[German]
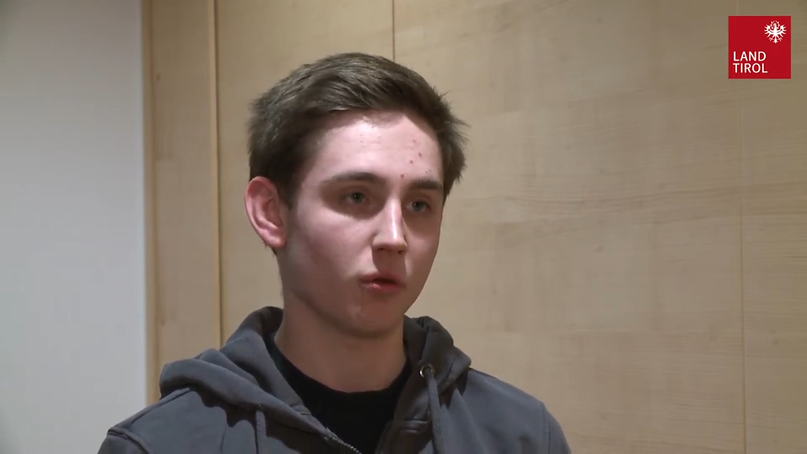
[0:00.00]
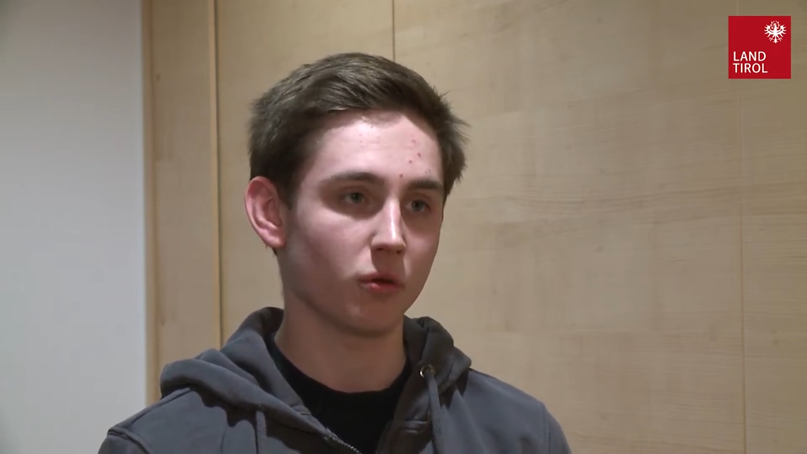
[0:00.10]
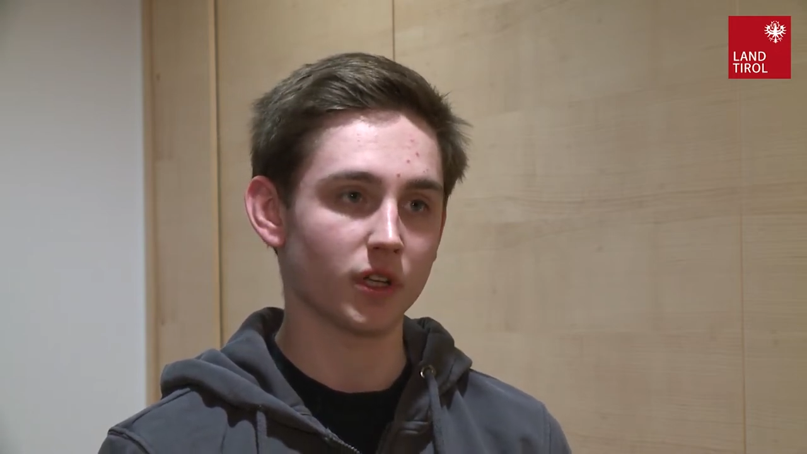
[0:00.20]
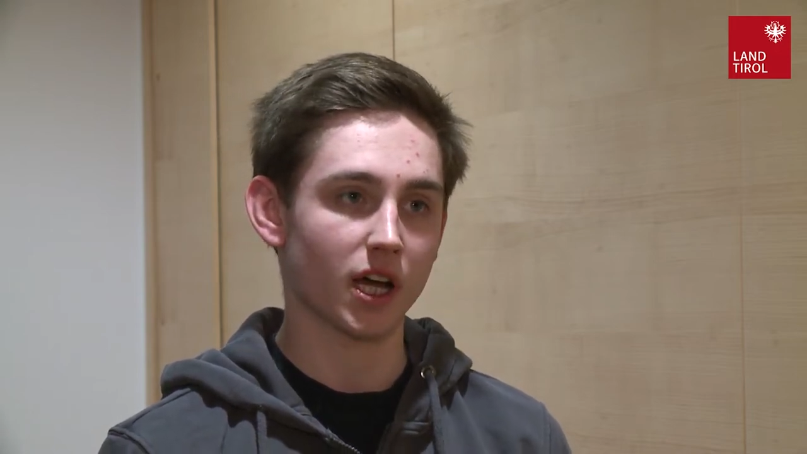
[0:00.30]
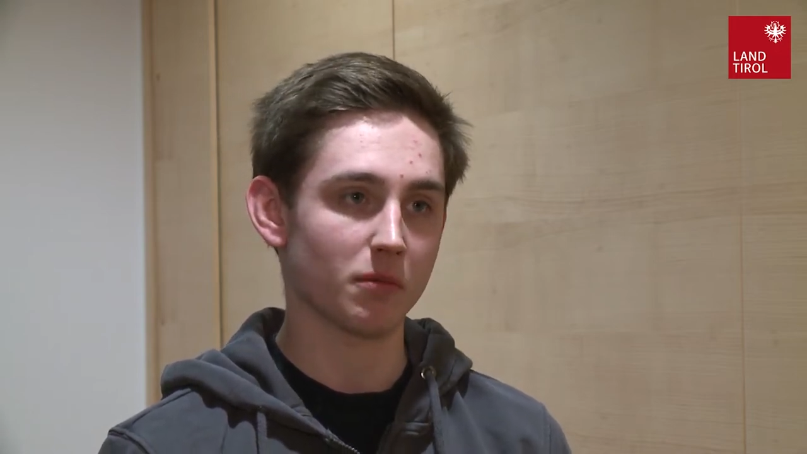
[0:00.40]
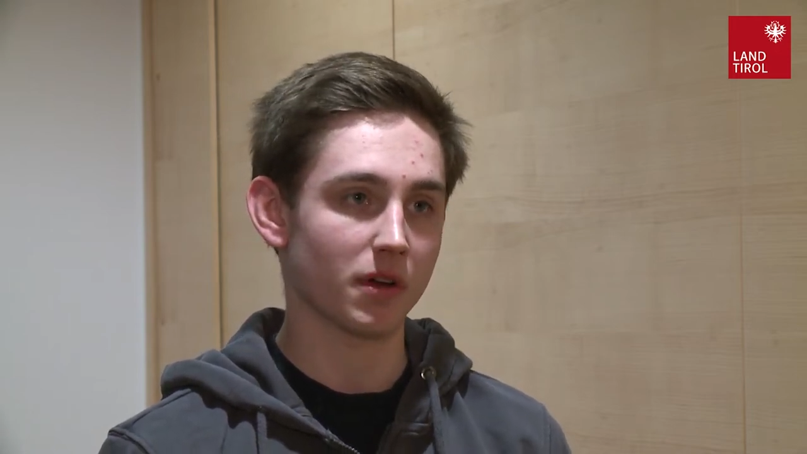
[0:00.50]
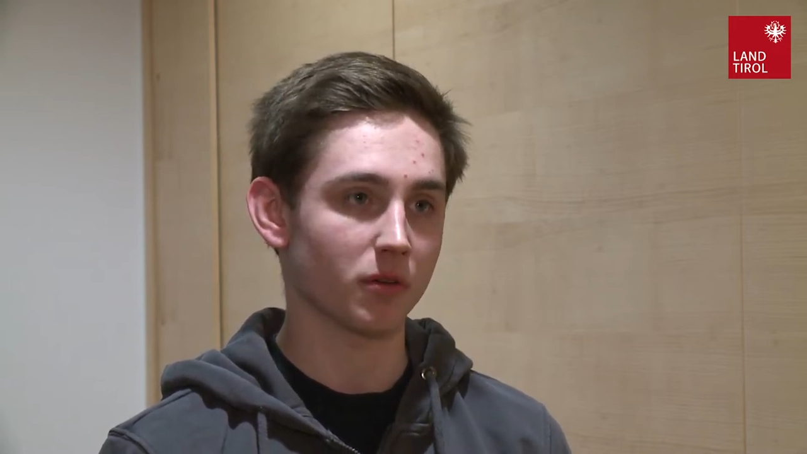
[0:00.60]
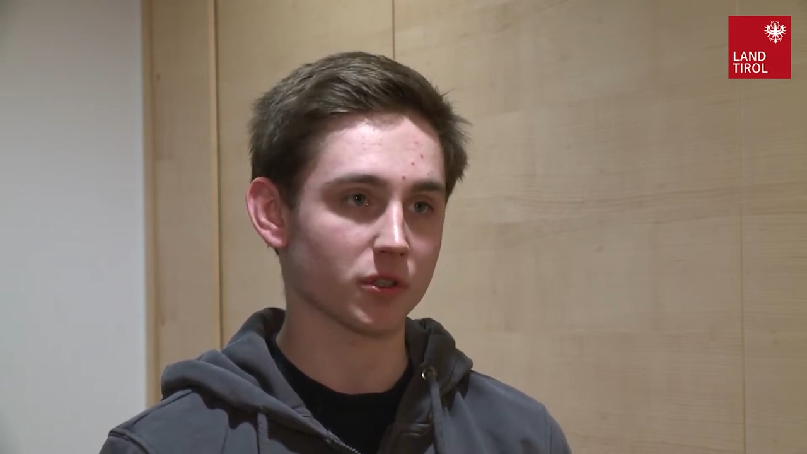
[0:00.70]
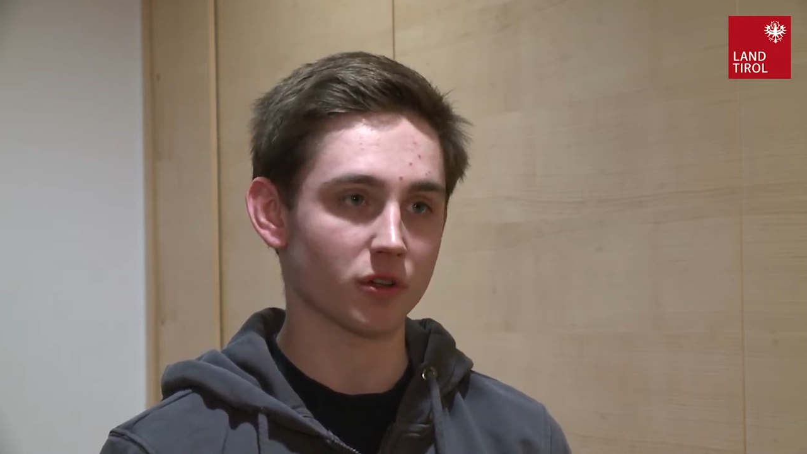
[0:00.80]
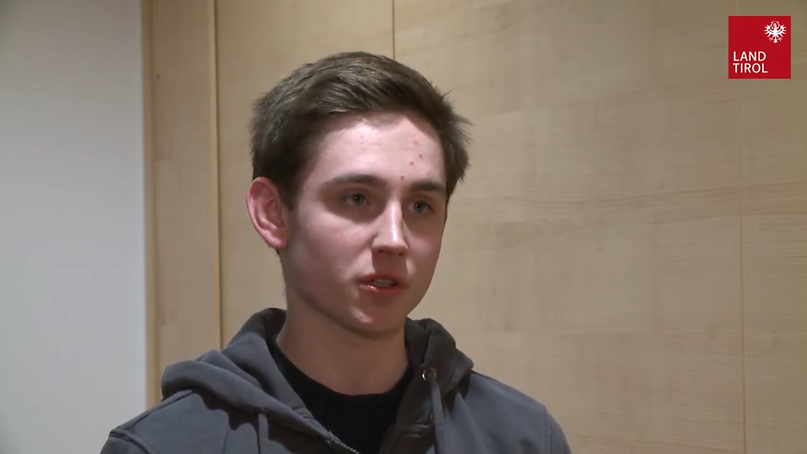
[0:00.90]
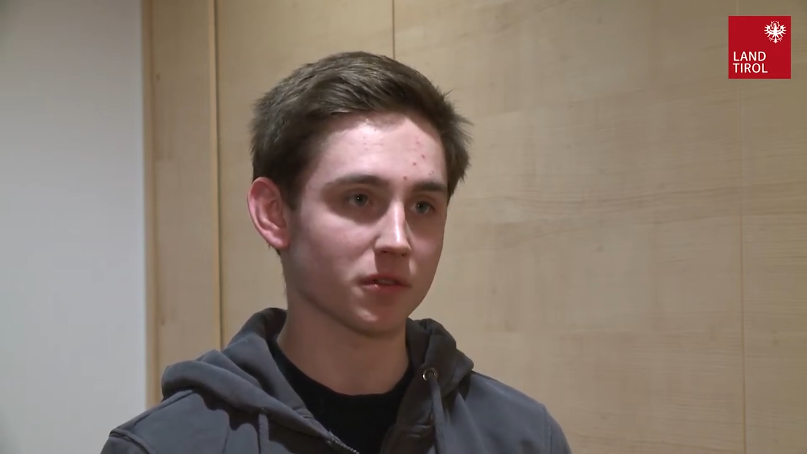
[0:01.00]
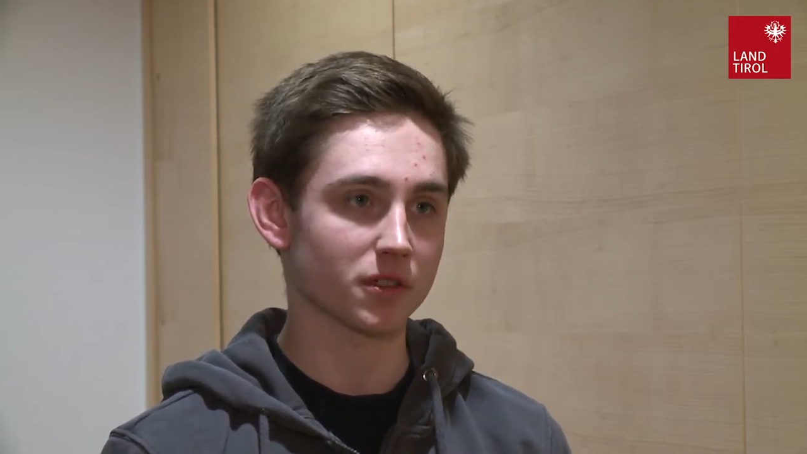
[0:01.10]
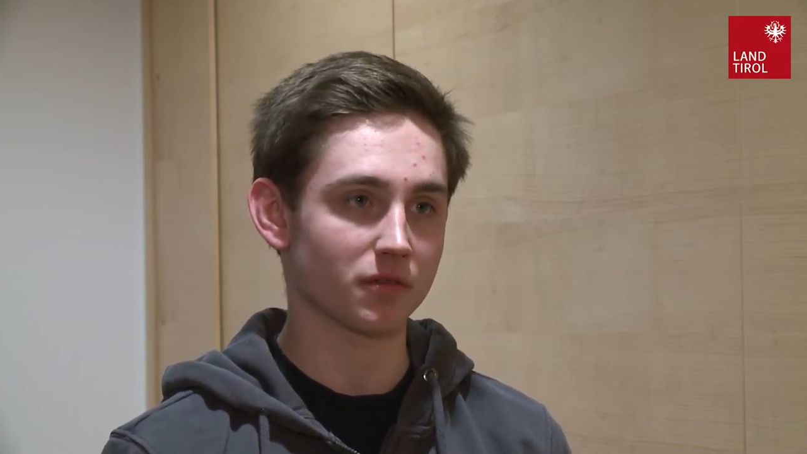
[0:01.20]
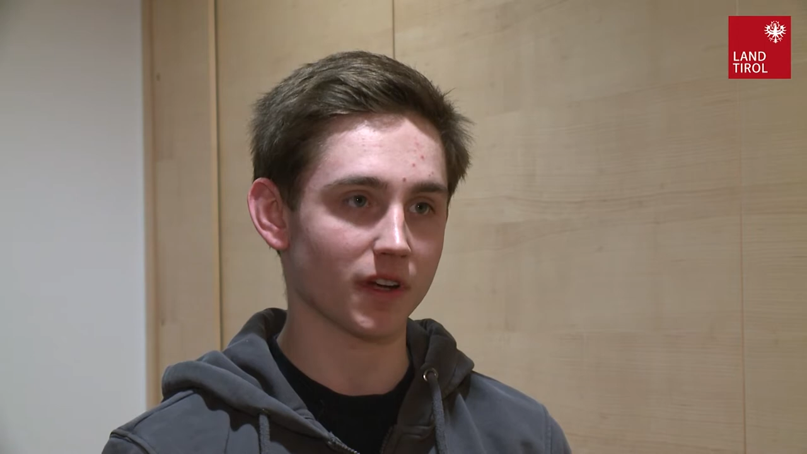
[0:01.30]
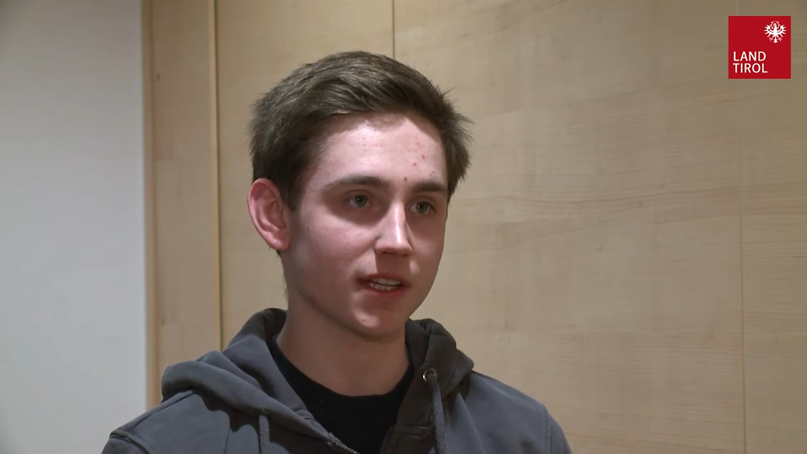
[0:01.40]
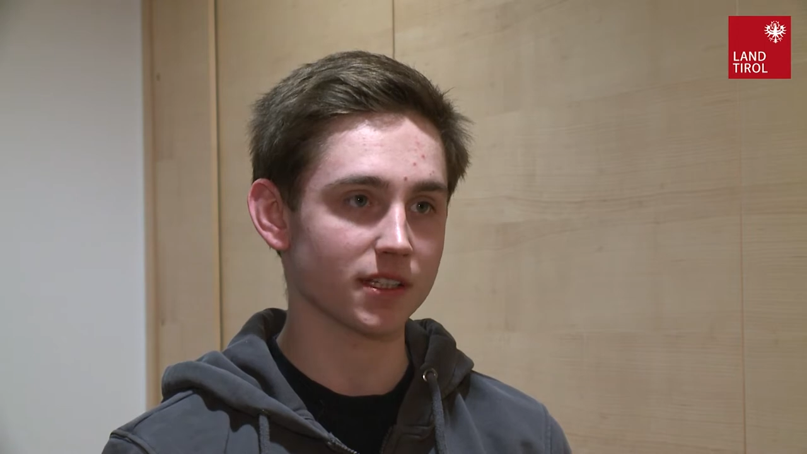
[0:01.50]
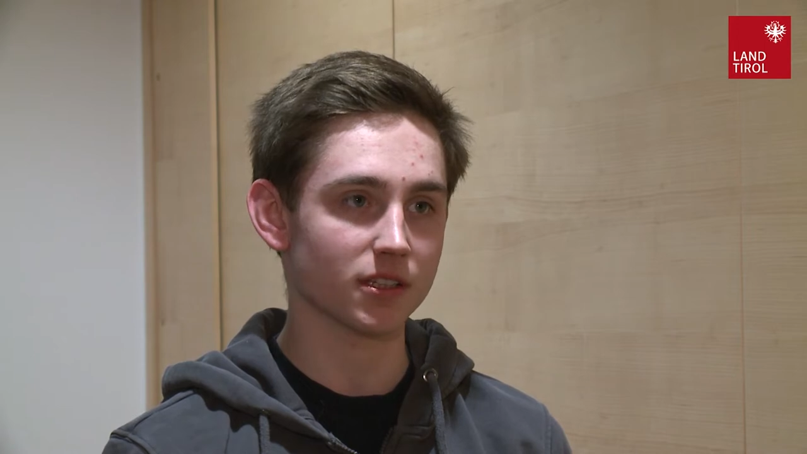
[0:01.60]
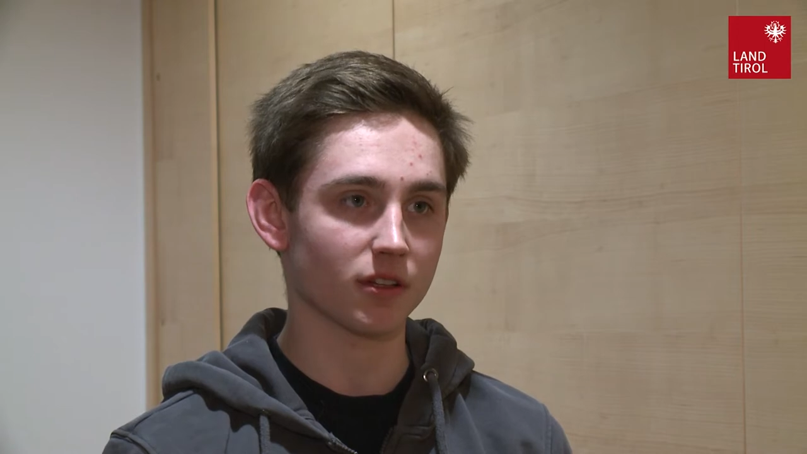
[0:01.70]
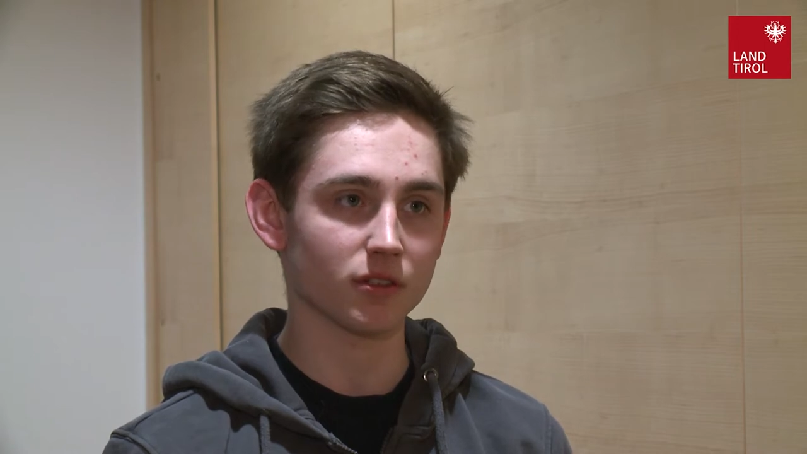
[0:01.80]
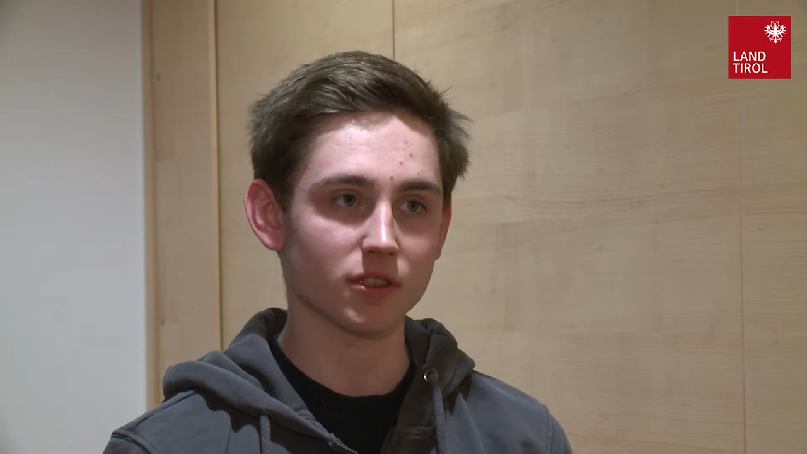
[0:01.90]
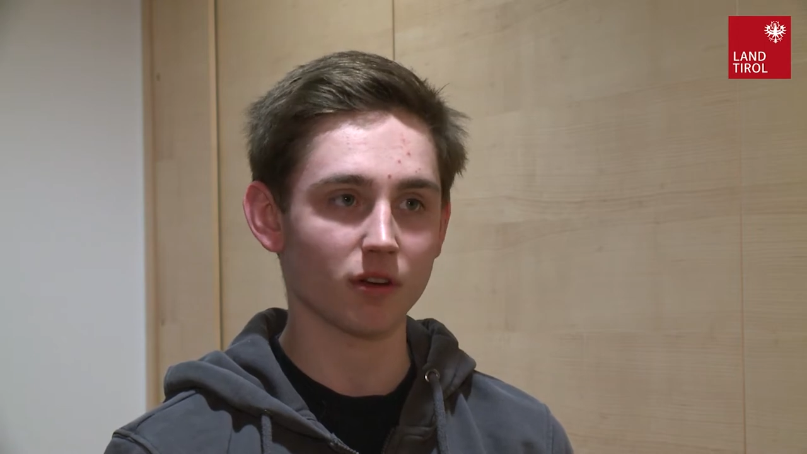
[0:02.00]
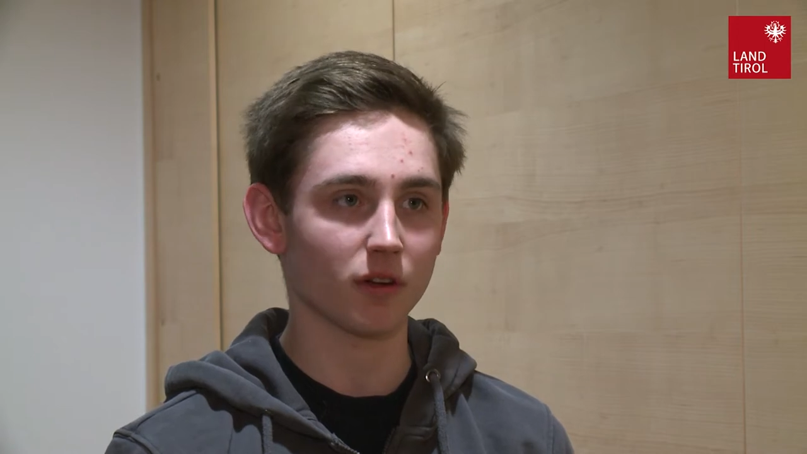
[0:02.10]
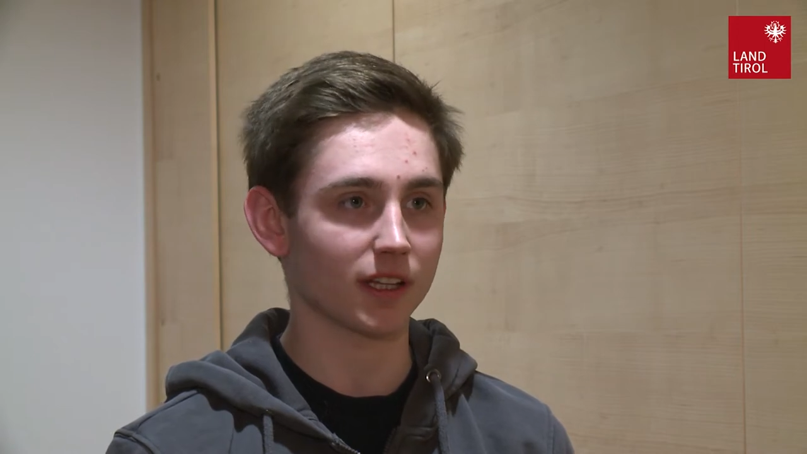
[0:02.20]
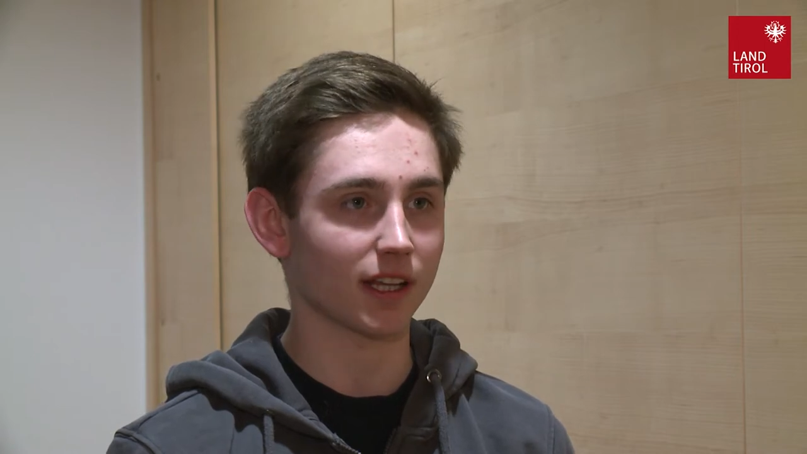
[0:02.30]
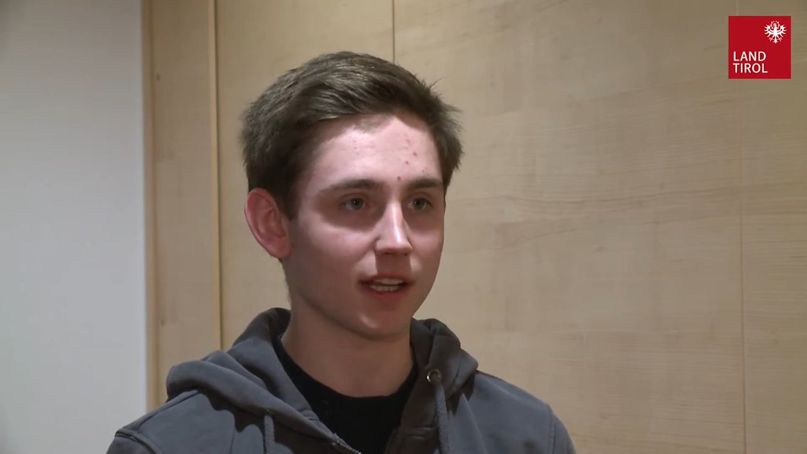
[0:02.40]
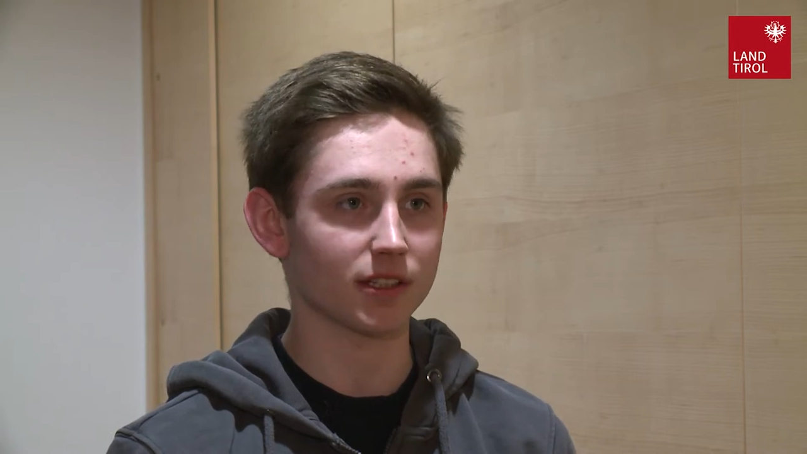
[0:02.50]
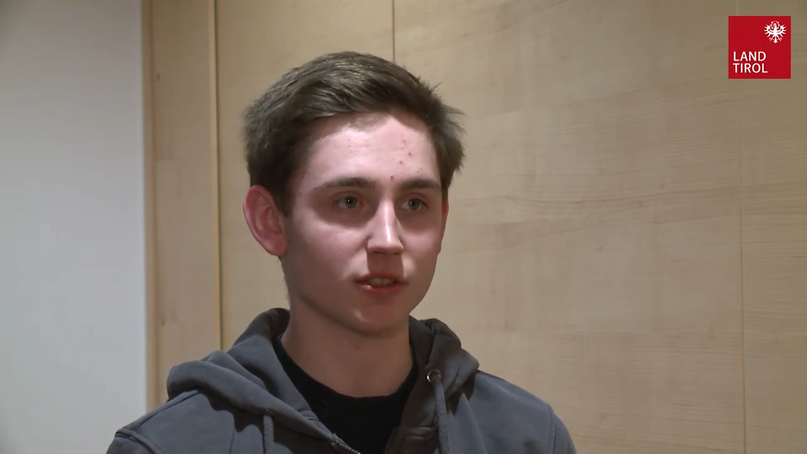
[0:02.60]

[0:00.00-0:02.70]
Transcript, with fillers: Oder einmal was ganz was Feins, ganz kleine Draht